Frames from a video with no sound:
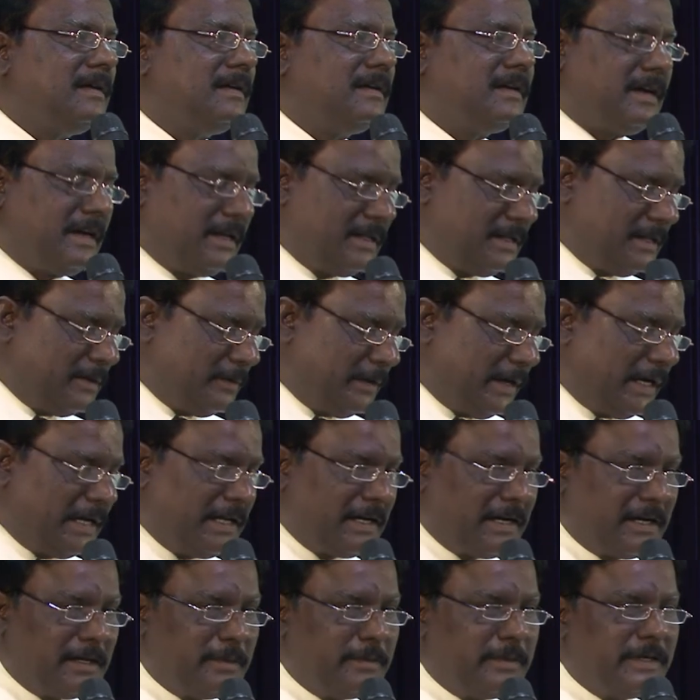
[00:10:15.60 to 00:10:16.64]
கடந்த
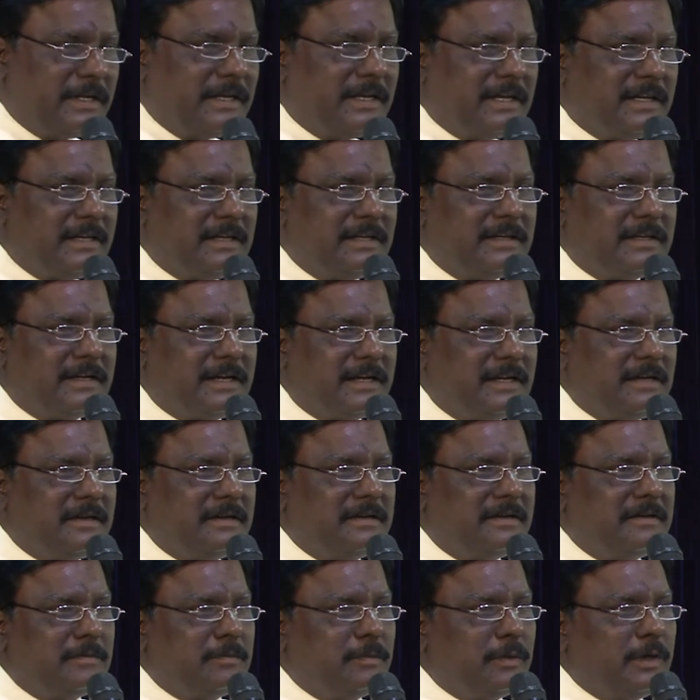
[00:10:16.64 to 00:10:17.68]
வியாழக்கிழமை அன்றைக்கு க
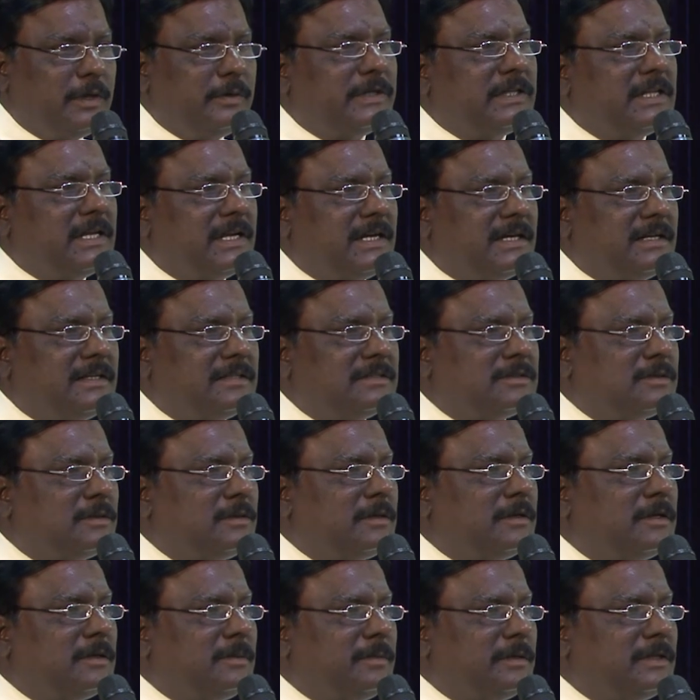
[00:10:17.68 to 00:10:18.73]
புலிவேந்தலா என்று
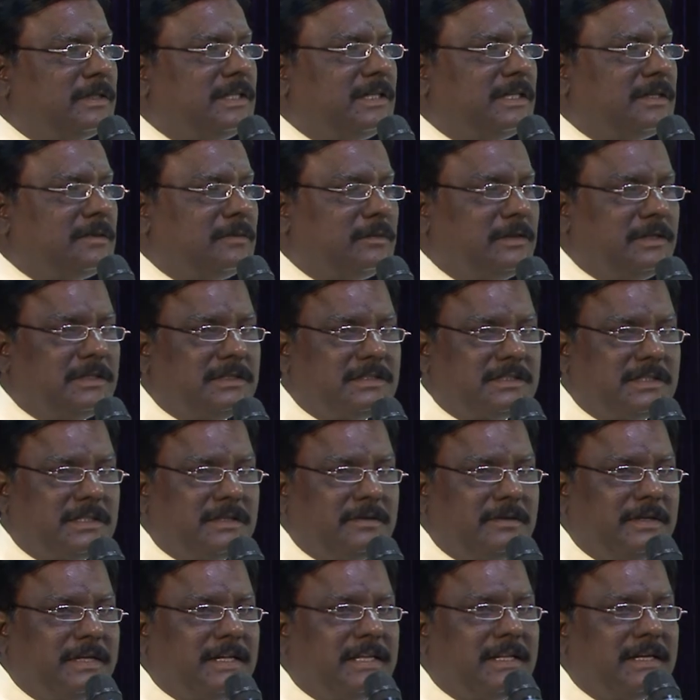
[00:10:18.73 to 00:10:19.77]
சொல்கிற பகுதிக்கு ஊழித்து செல்ல
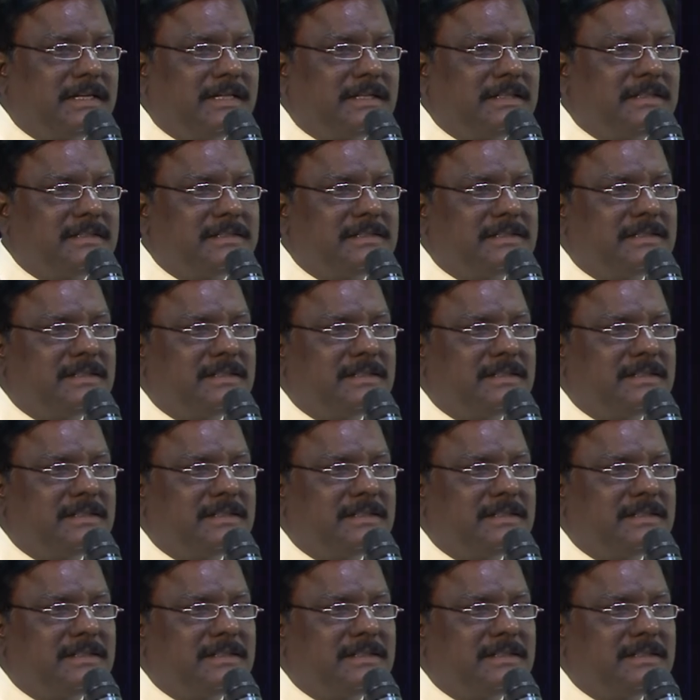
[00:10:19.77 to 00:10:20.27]
வேண்டியதாக இருந்தது